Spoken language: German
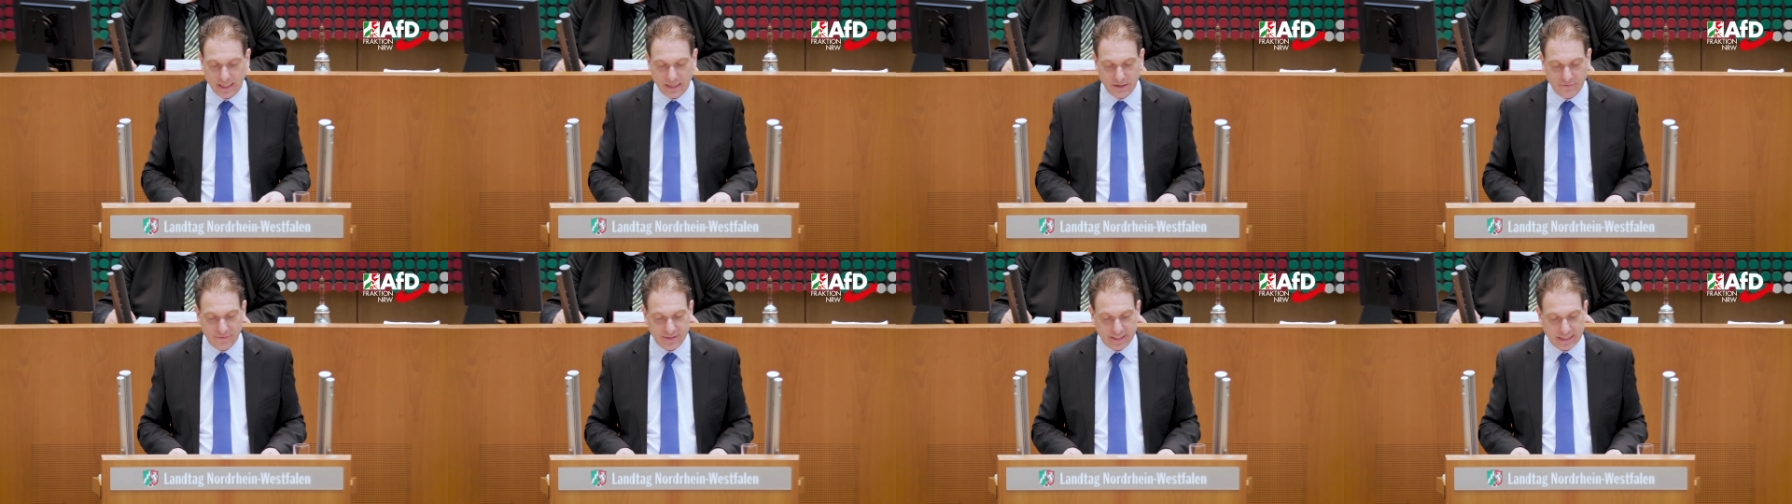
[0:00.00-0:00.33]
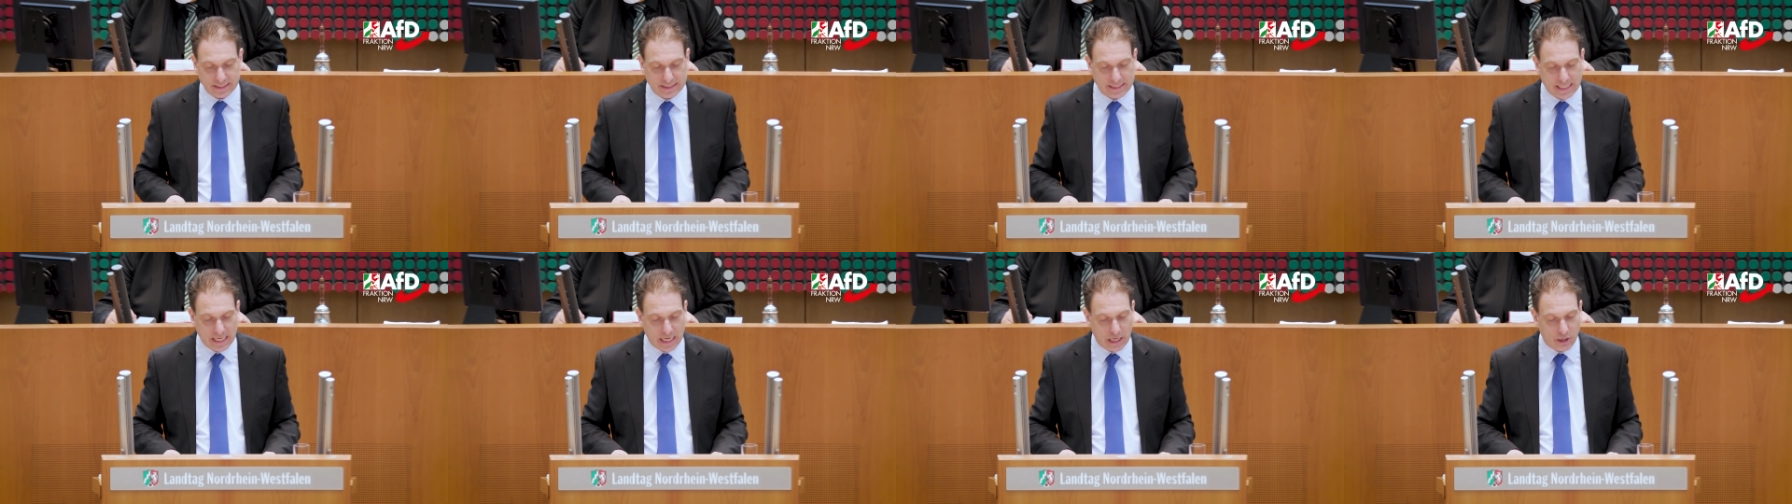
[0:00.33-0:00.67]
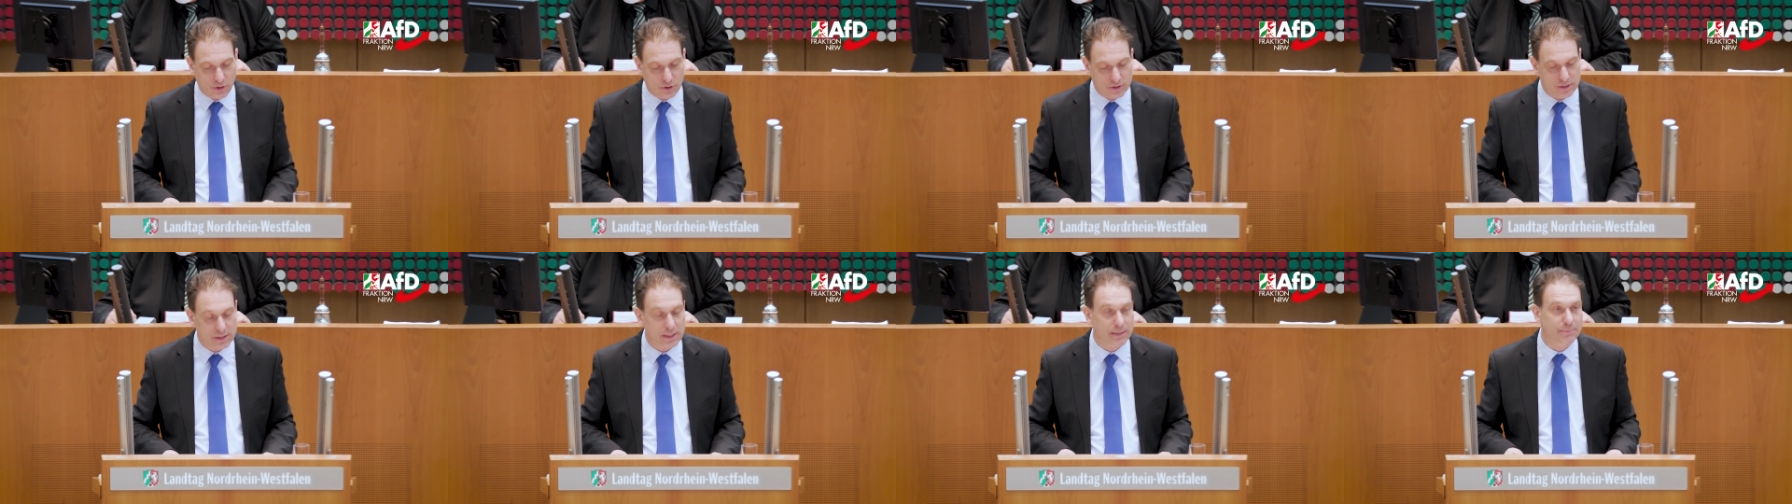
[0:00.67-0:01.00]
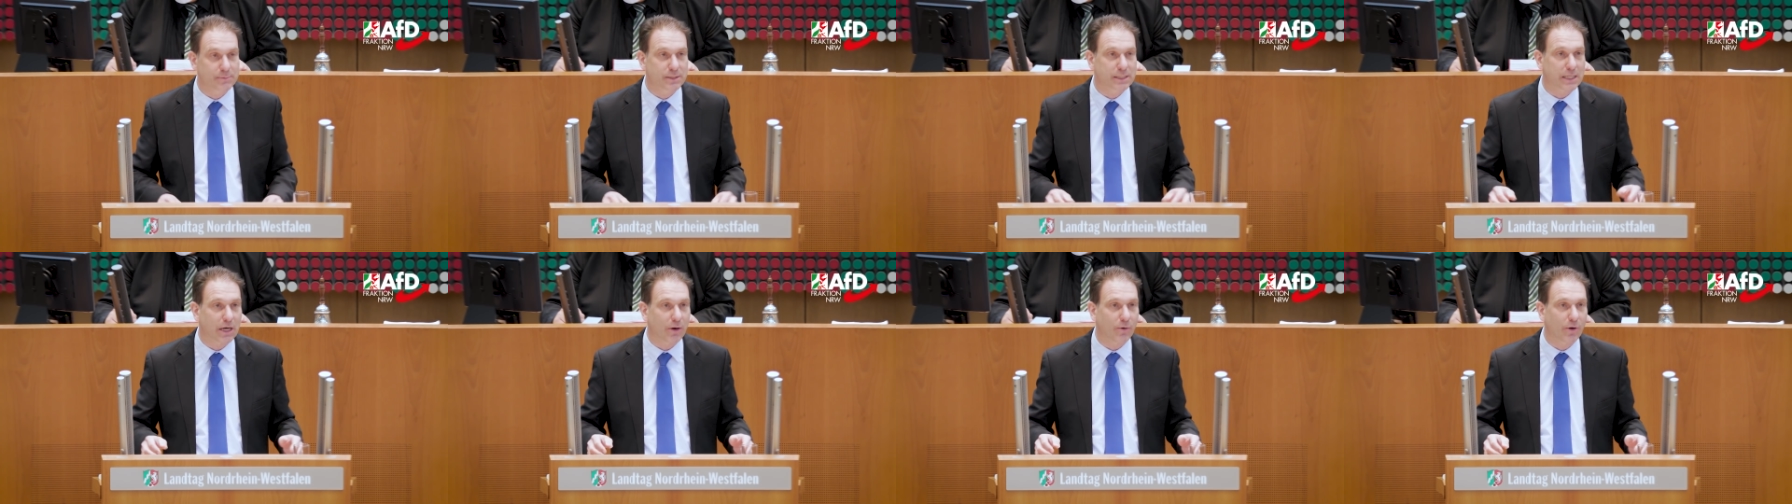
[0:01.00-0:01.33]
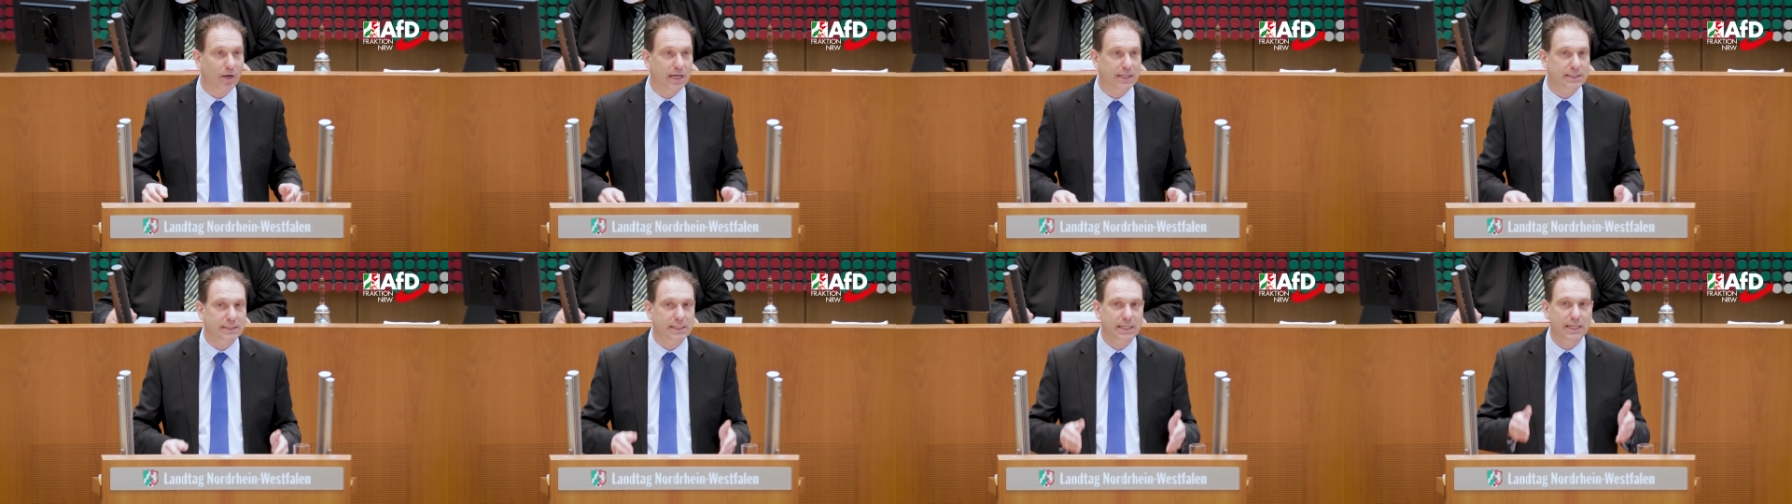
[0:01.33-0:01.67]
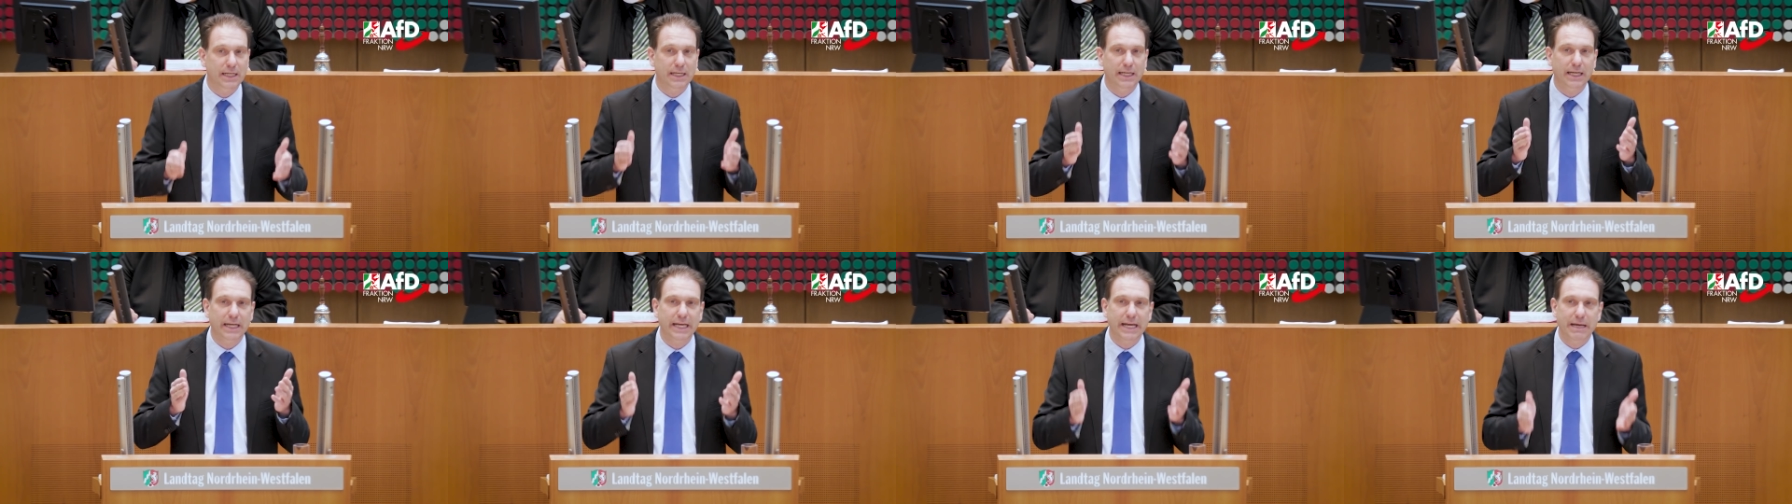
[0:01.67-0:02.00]
wird das Chaos im Sauerland
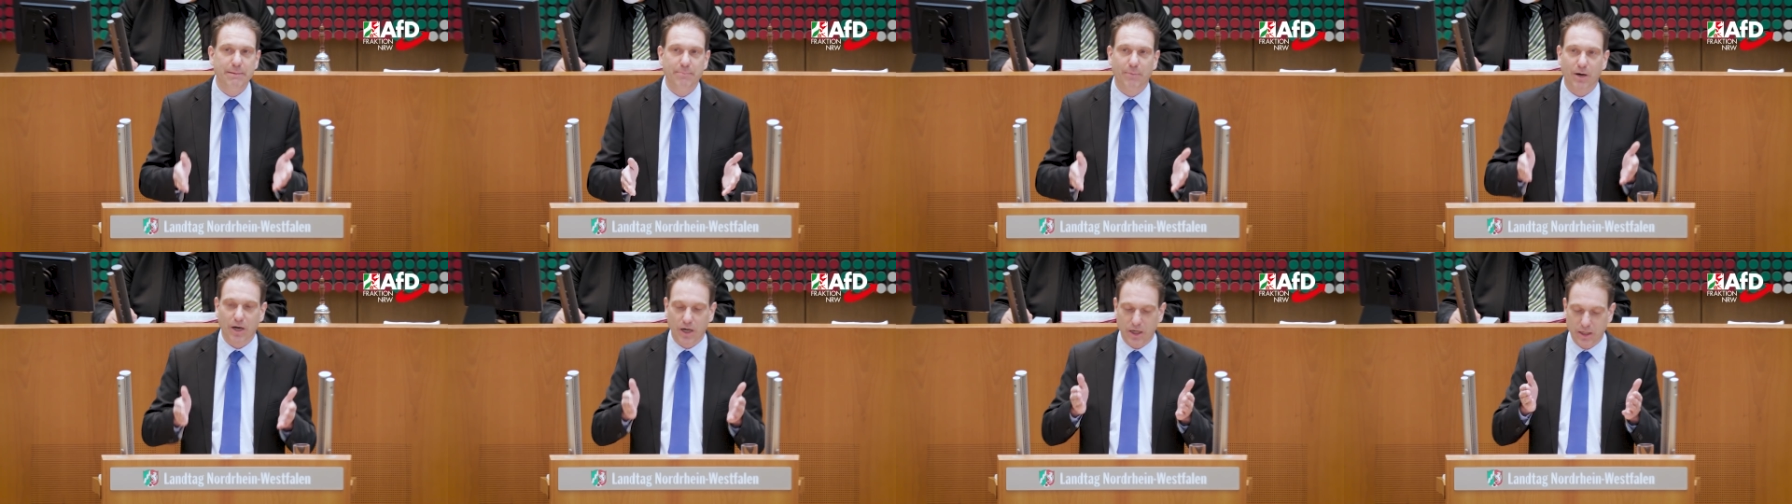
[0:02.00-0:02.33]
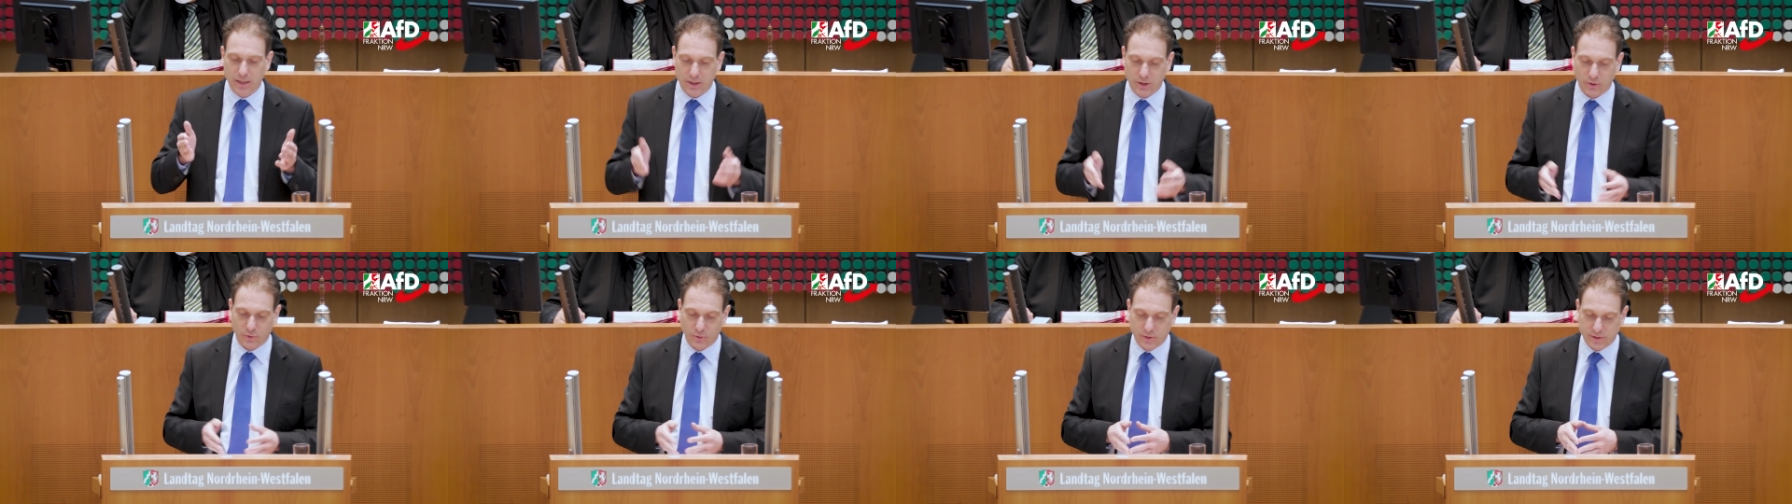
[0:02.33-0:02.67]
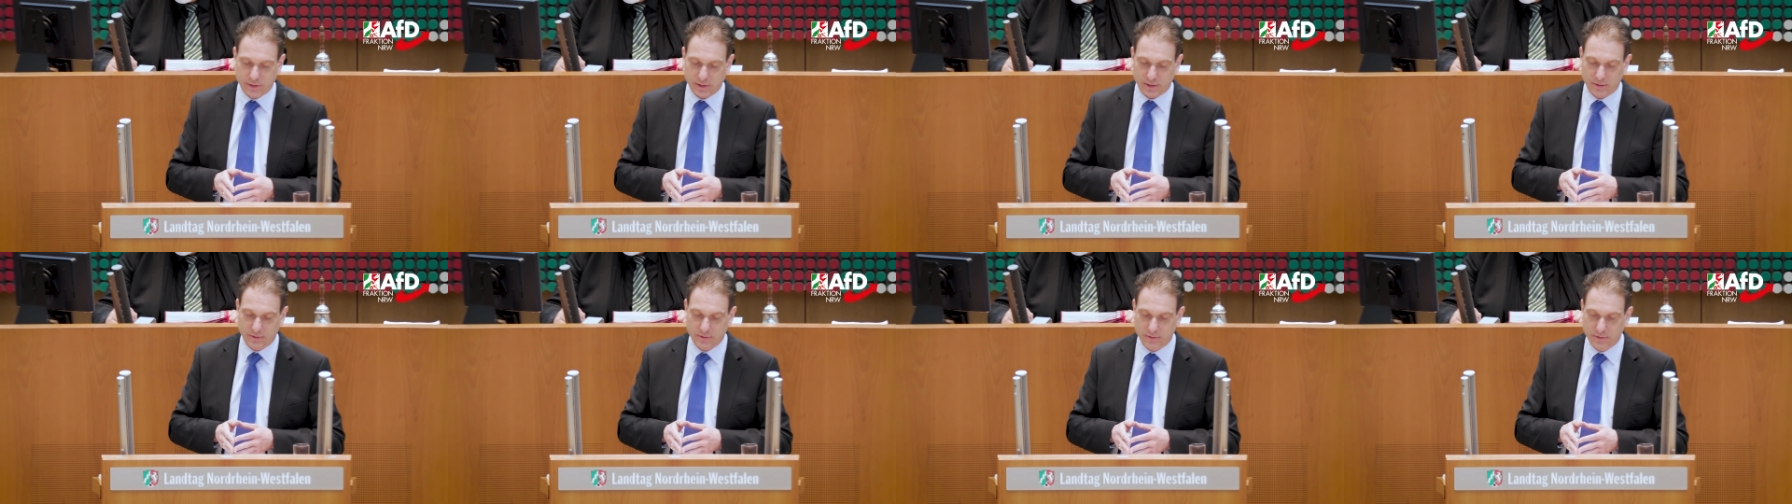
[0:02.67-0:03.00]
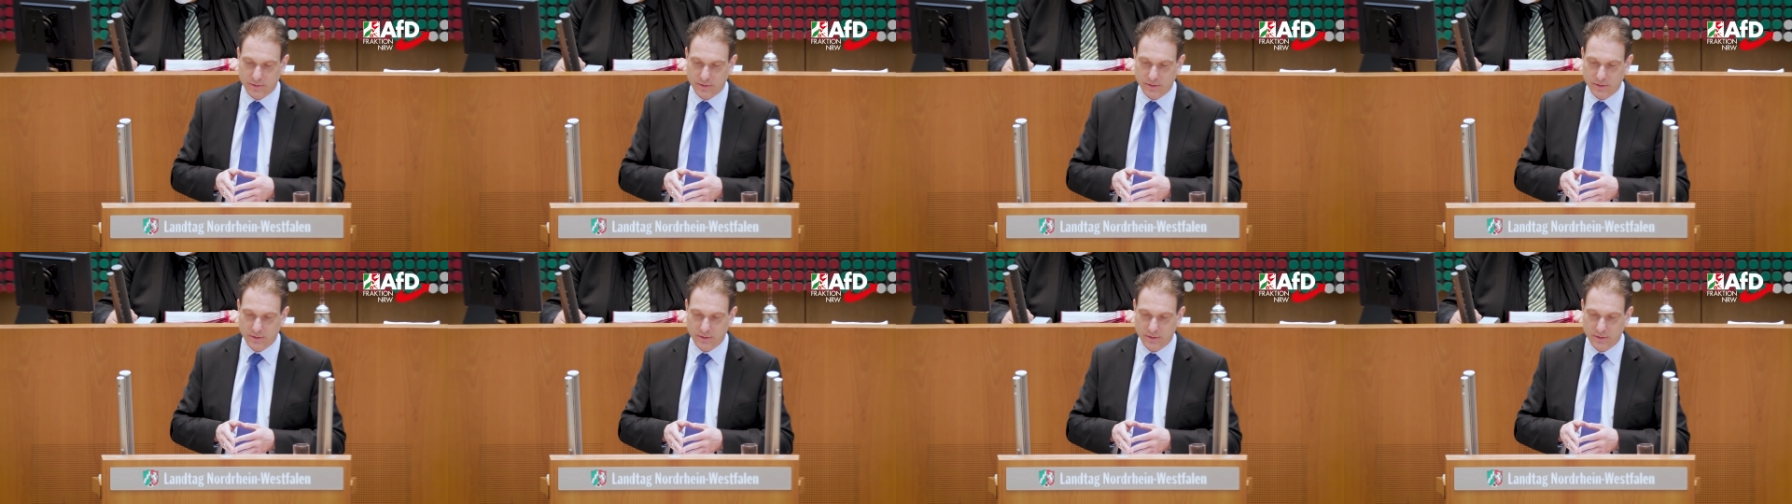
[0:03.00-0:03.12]
immer größer.